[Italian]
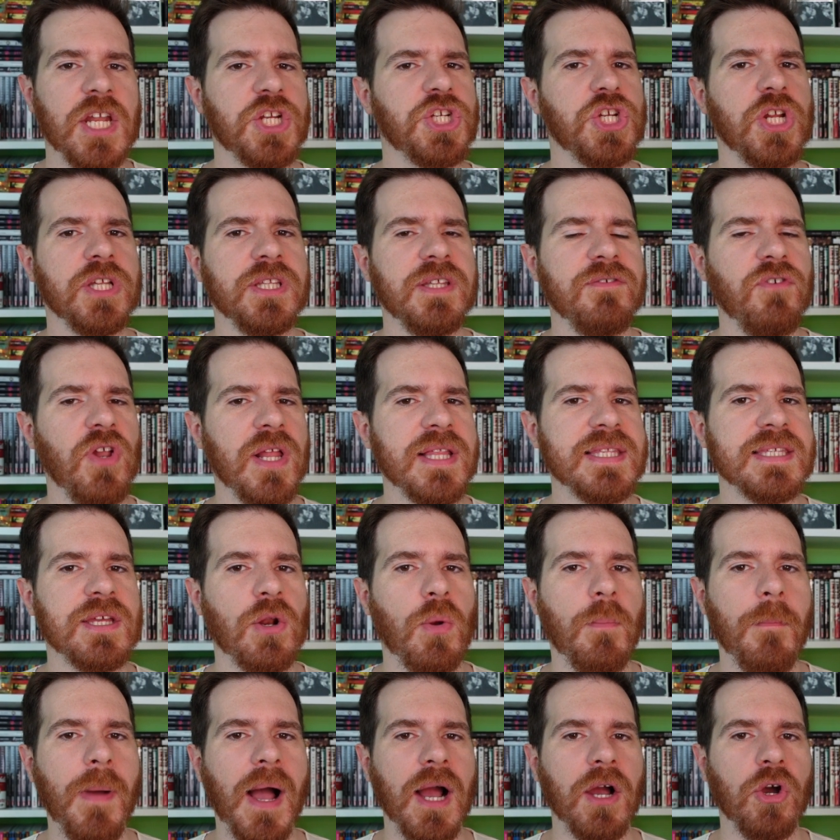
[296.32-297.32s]
Le scene di violenza
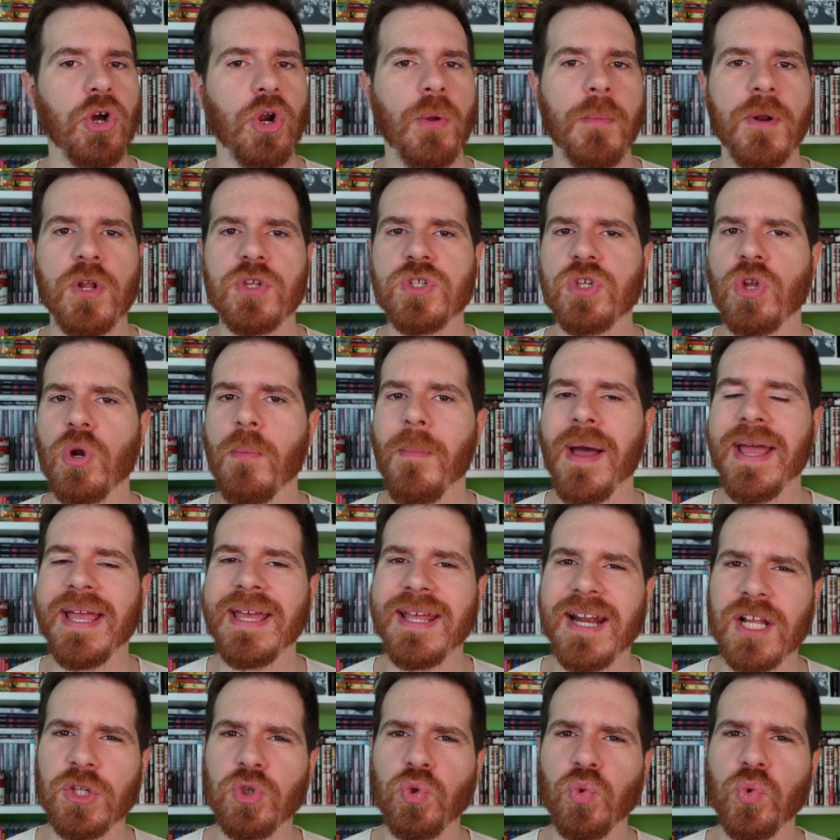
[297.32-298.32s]
non mancano, ma non sono mai
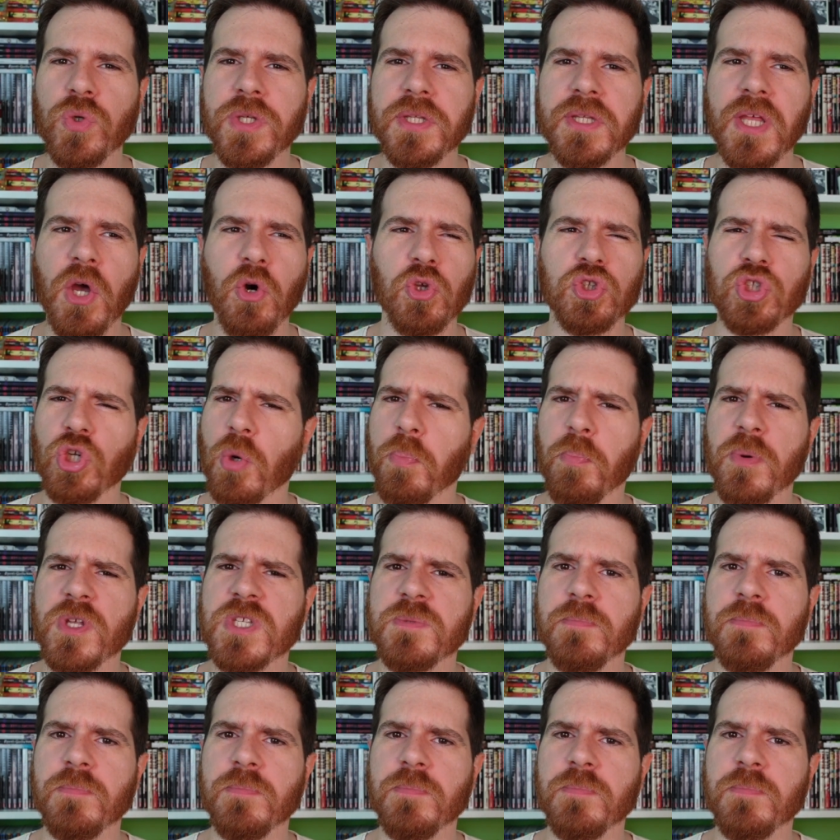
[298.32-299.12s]
gratuite o troppo